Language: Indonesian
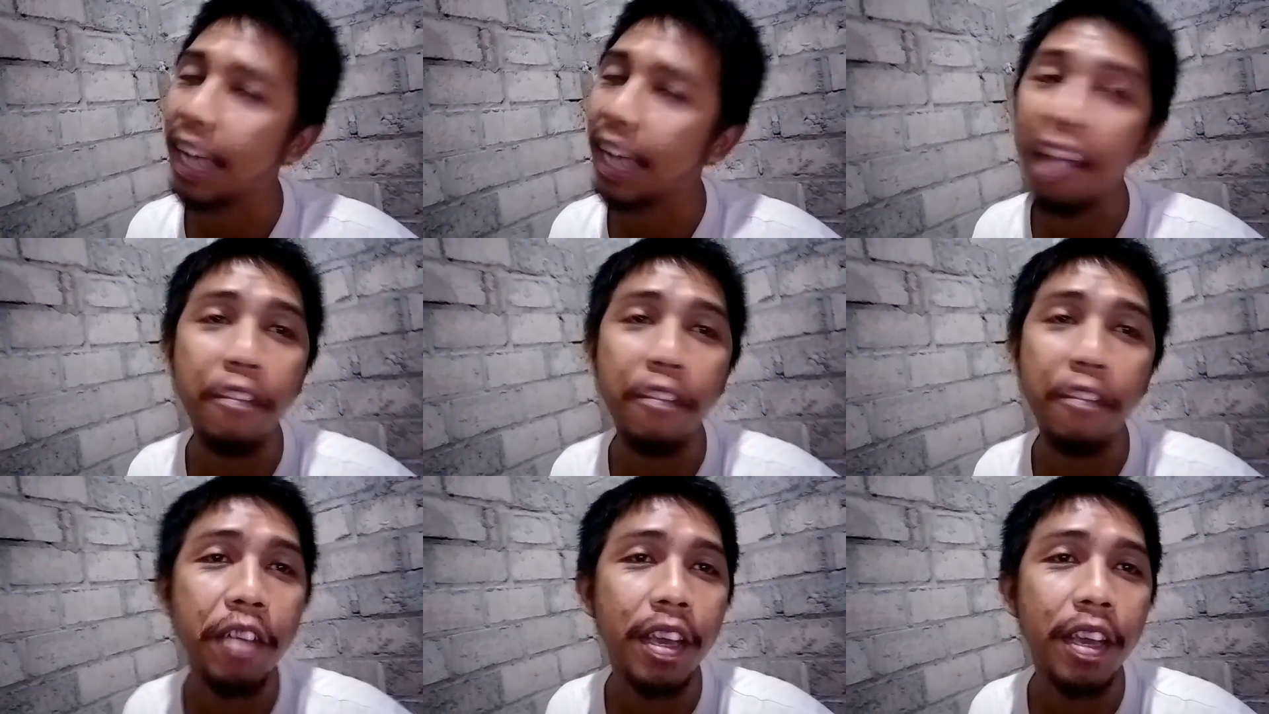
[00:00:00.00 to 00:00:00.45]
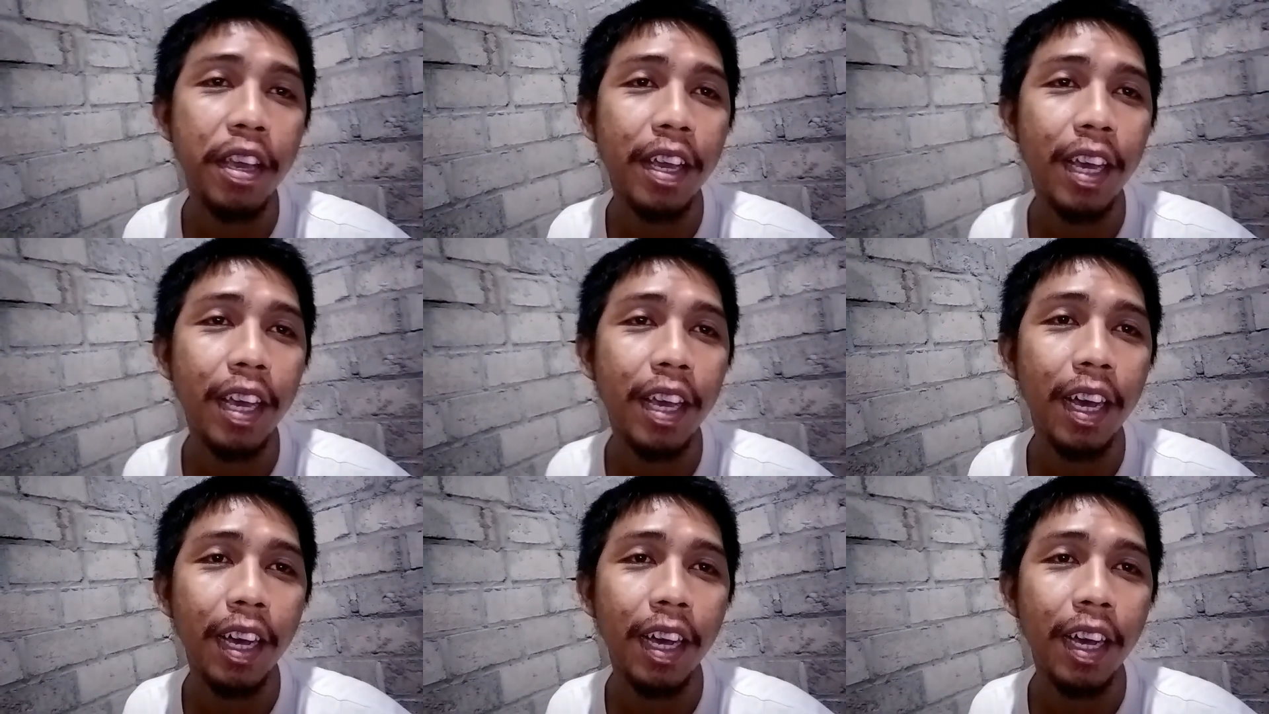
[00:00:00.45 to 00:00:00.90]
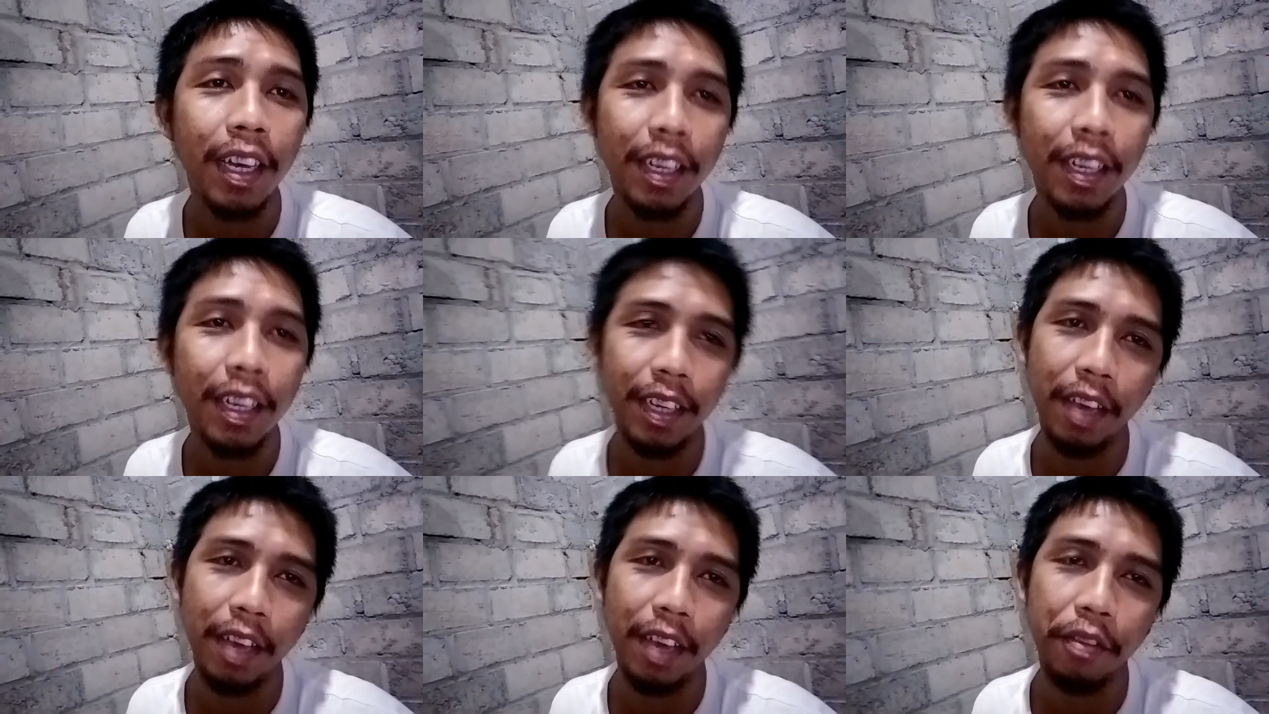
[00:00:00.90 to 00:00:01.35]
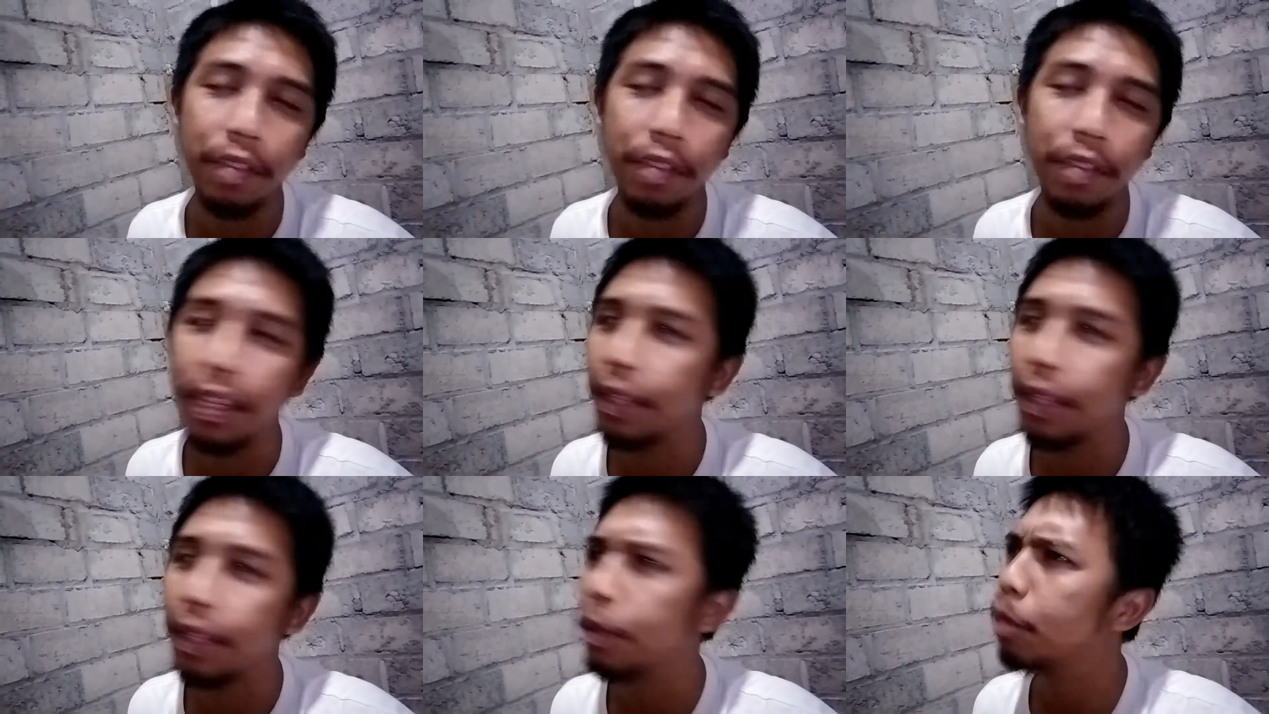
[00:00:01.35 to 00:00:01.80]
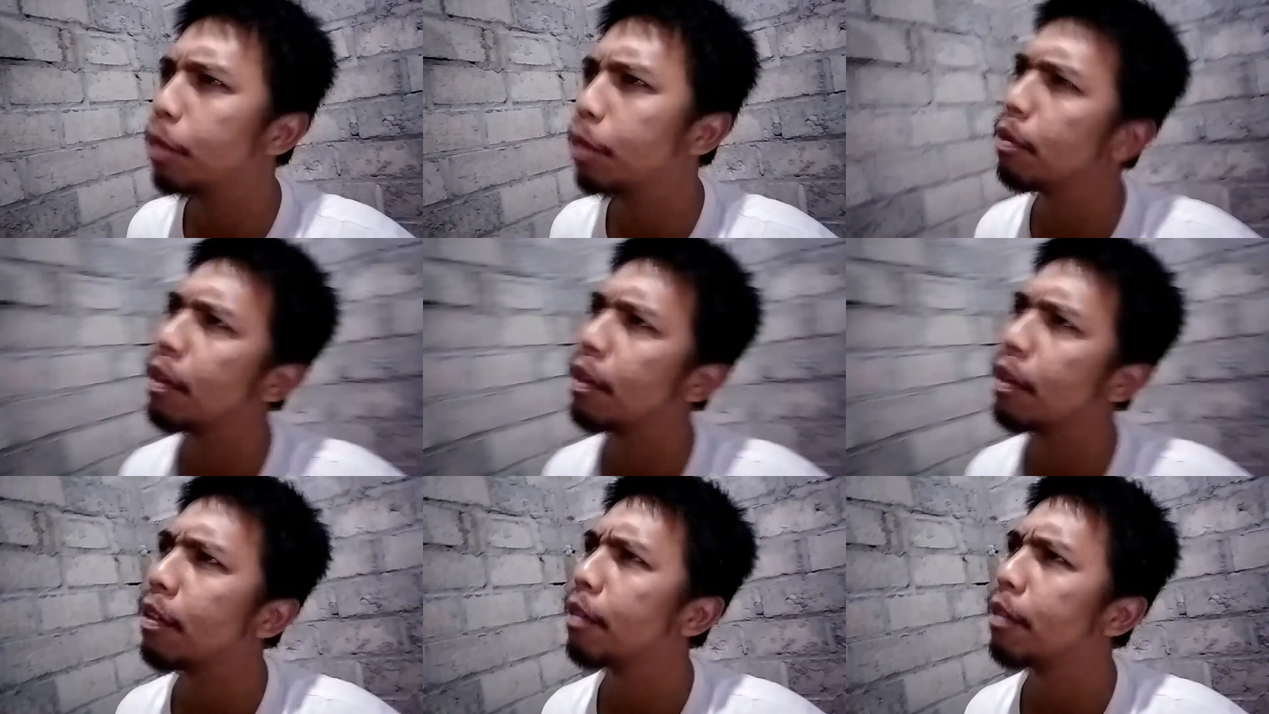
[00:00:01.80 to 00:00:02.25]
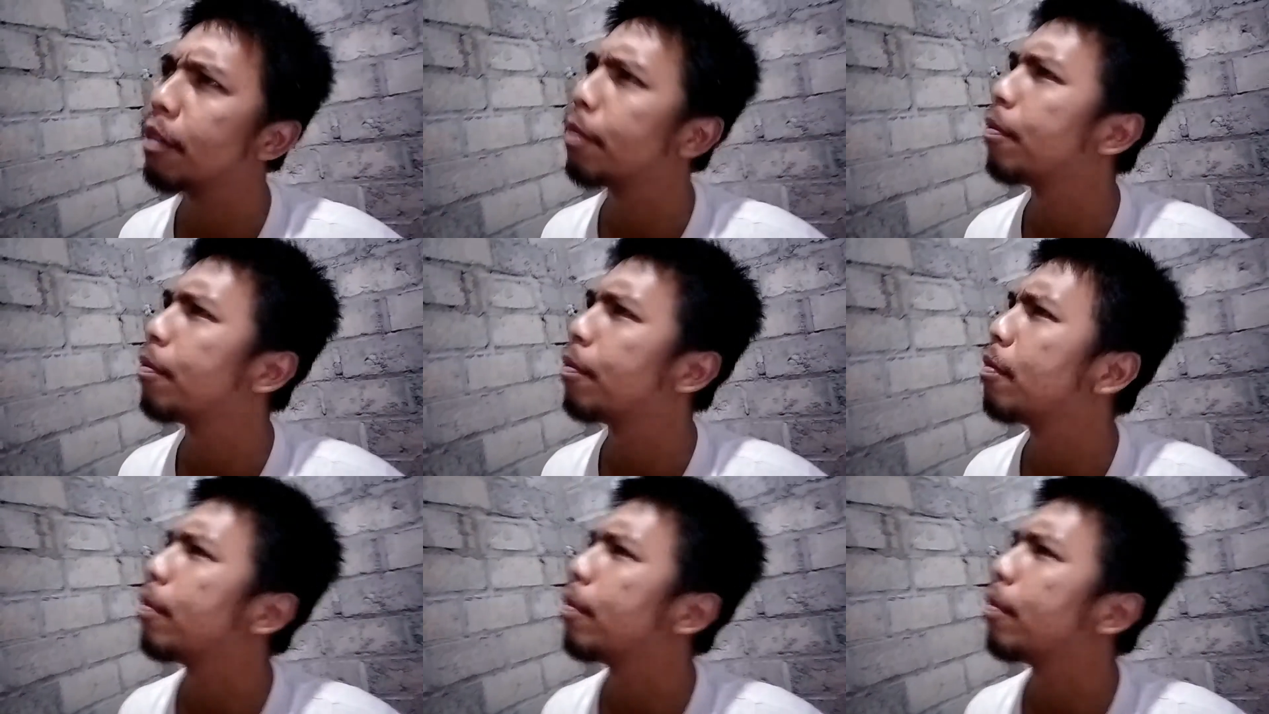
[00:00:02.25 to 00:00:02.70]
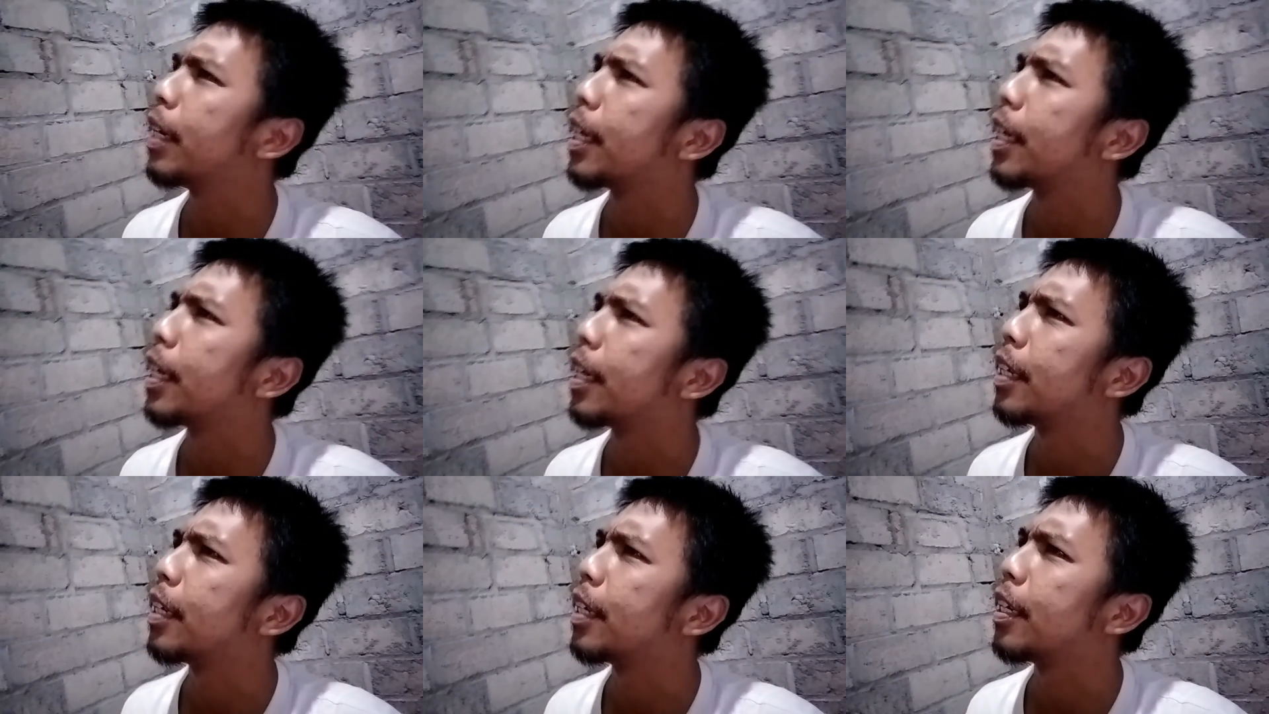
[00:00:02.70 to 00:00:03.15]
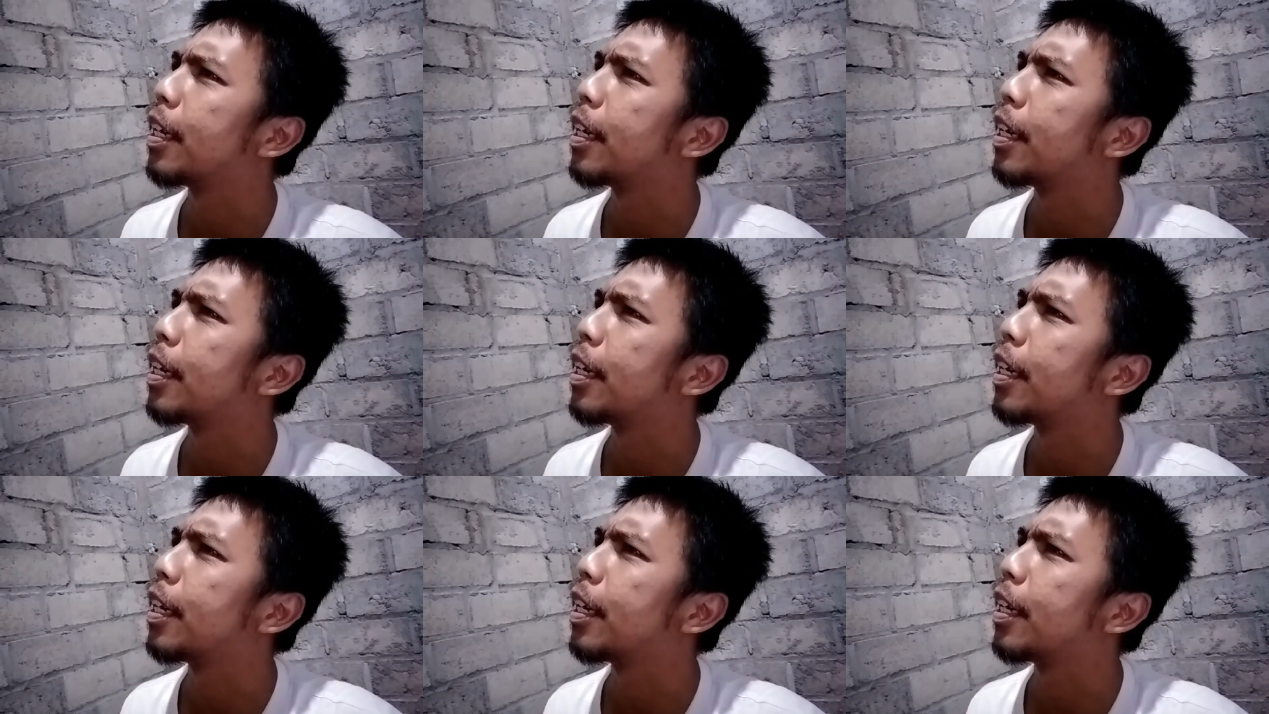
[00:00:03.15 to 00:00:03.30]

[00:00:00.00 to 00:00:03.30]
Kevi ya Kevi itu apa ya